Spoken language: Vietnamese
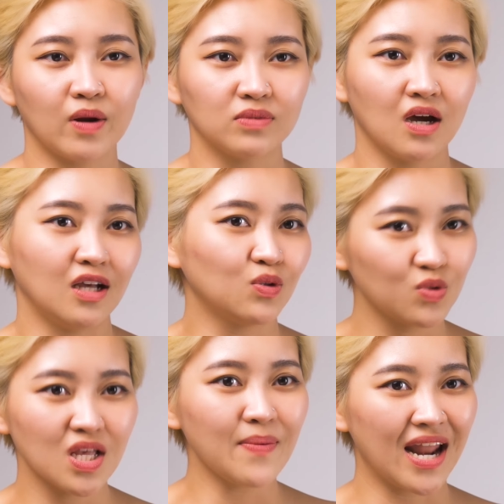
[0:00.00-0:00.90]
và đồng thời là
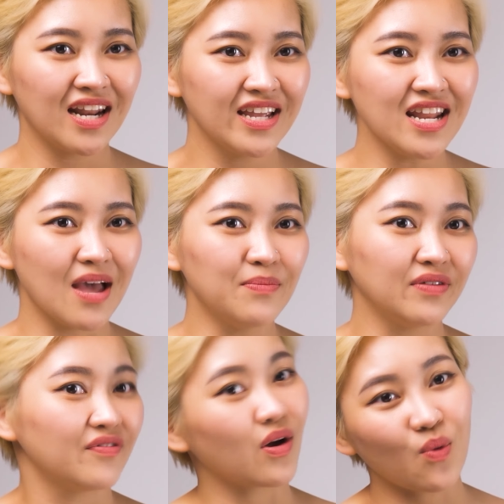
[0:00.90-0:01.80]
thu xếp hành lý để
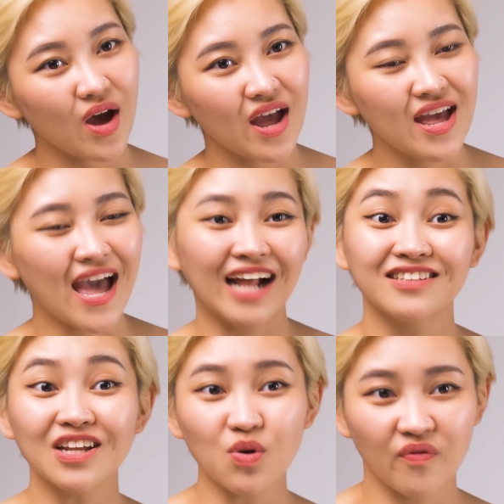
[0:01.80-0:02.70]
mình về quê ăn
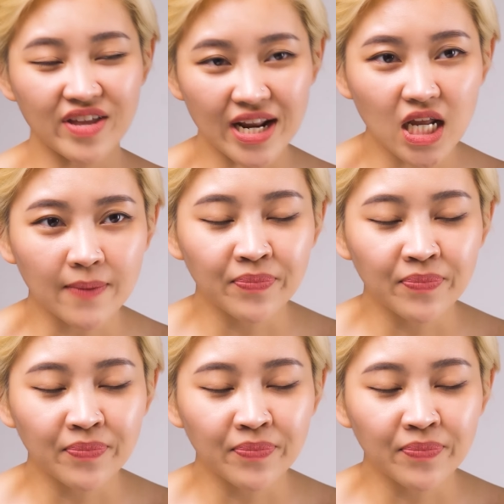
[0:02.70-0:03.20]
tết cùng với gia đình